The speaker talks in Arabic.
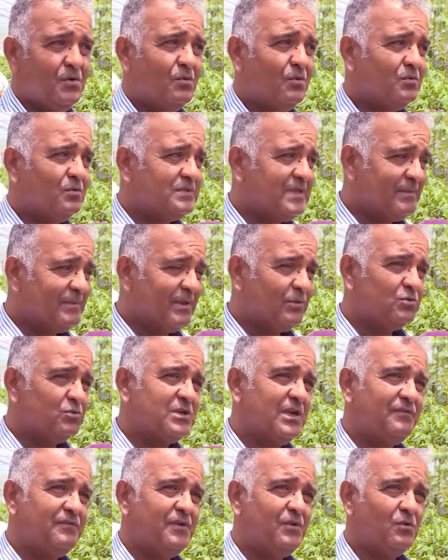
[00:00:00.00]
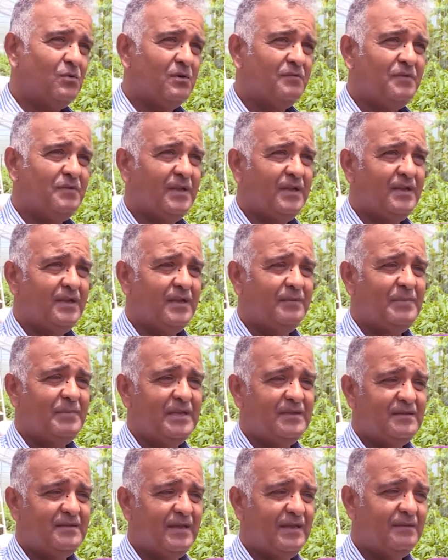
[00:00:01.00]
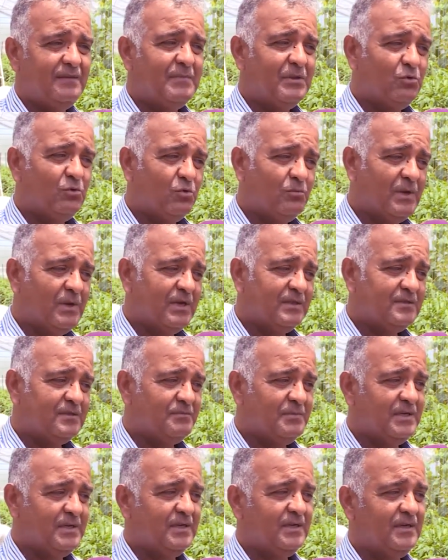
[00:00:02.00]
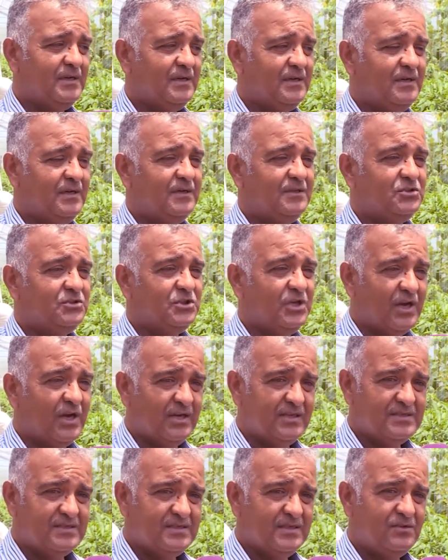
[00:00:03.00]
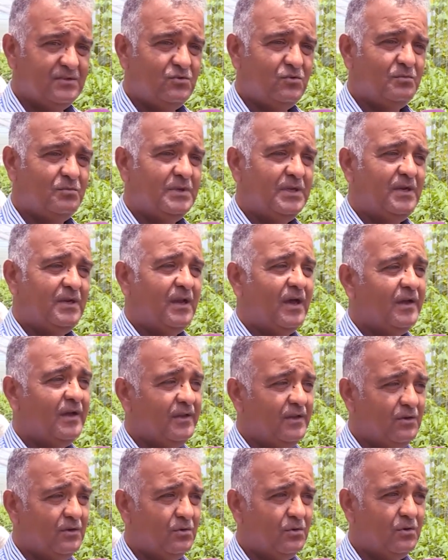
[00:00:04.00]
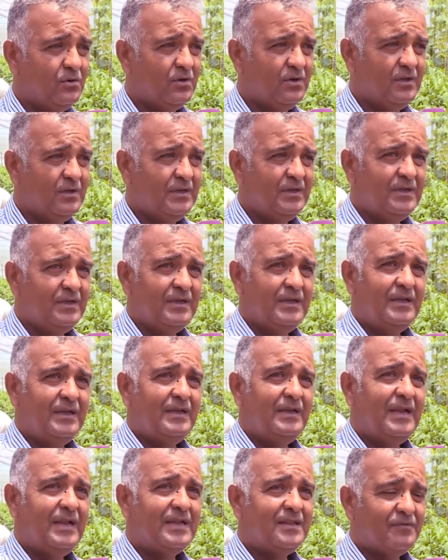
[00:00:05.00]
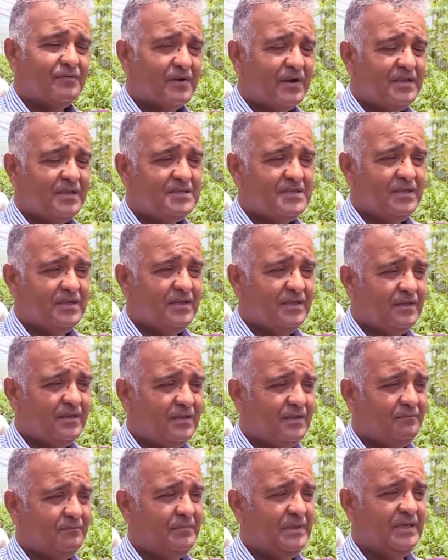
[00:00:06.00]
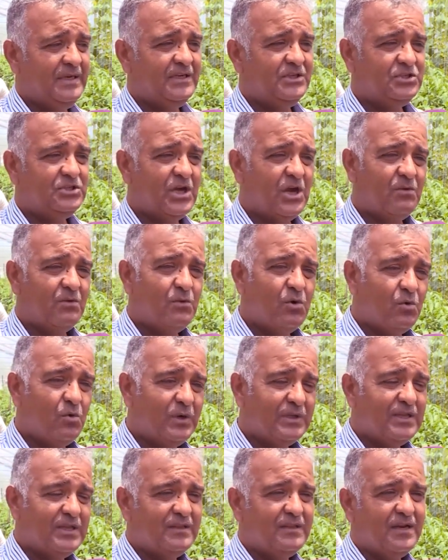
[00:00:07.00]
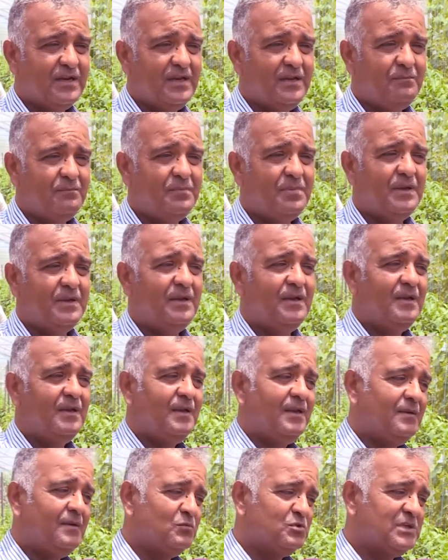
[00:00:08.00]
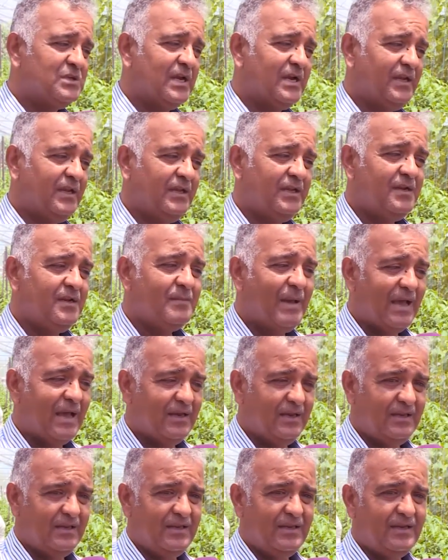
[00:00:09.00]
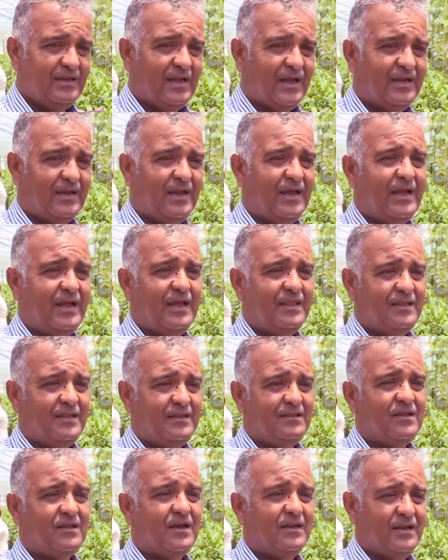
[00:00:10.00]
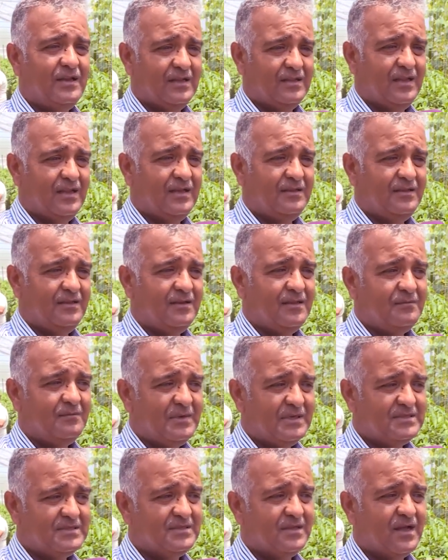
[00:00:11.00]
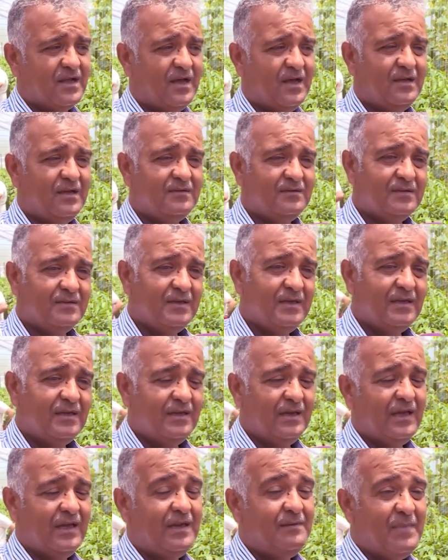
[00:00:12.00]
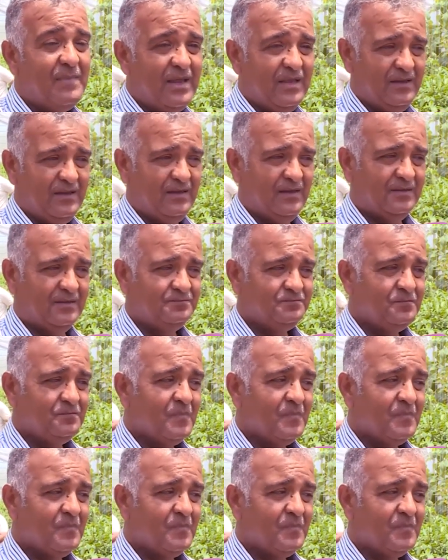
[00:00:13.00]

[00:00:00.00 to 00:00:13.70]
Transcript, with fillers: وزي ما انتم شايفين هون في عندنا بيتين مدعومات من الجي اي زد ومن الاي ال او الهدف الرئيسي من إنشائهم هو تدريب المزارعين المحليين على هذه التقنيات الحديثة من الزراعات المائية